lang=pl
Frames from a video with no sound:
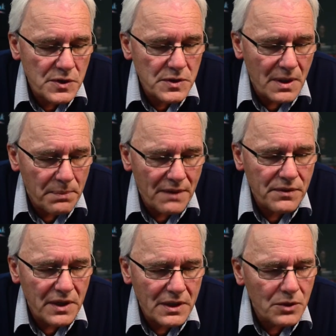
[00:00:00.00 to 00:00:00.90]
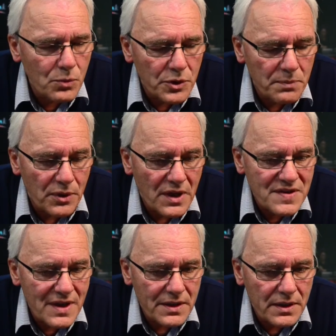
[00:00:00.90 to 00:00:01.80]
jest naprawdę jak na dłoni
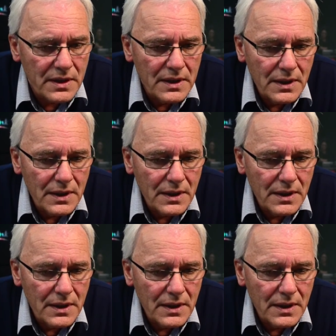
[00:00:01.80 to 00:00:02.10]
pokazane.